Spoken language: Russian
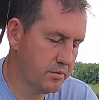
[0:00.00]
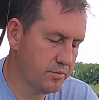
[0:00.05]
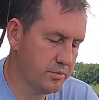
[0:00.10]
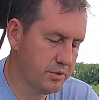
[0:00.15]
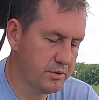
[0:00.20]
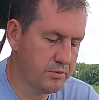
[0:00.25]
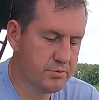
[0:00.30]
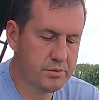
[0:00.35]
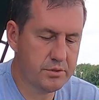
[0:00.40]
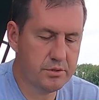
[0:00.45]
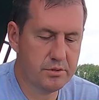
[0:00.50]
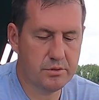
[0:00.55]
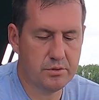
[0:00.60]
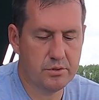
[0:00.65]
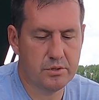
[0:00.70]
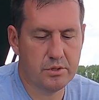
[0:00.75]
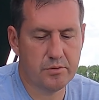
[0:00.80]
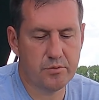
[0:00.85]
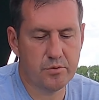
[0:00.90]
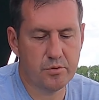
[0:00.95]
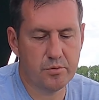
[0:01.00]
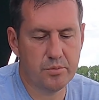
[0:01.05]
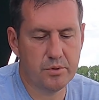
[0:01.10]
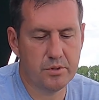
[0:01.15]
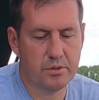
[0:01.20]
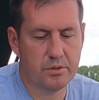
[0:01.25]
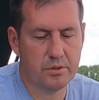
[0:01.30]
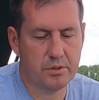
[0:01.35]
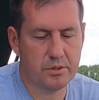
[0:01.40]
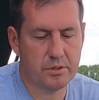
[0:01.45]
у меня все давно
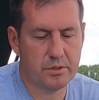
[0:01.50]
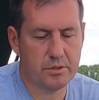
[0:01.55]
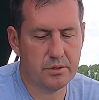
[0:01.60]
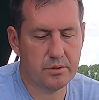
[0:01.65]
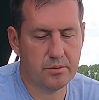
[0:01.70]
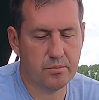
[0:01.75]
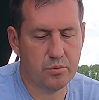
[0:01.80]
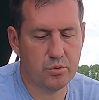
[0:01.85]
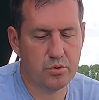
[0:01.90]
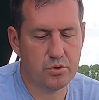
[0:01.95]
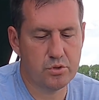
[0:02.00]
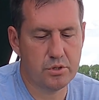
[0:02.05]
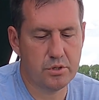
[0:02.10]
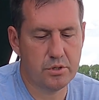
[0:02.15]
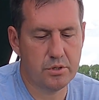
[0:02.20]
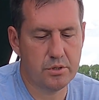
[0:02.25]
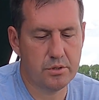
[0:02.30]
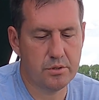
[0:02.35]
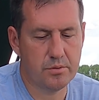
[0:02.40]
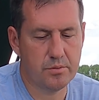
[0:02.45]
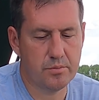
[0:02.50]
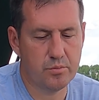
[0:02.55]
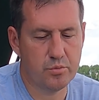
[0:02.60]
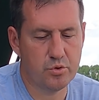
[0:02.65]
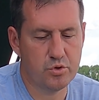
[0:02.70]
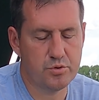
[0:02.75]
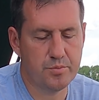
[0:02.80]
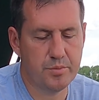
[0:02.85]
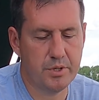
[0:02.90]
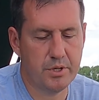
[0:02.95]
был э, буш,
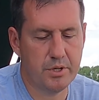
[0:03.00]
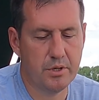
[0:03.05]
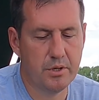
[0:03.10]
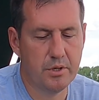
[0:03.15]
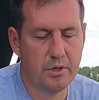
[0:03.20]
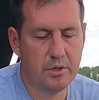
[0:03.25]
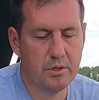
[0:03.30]
бушбери,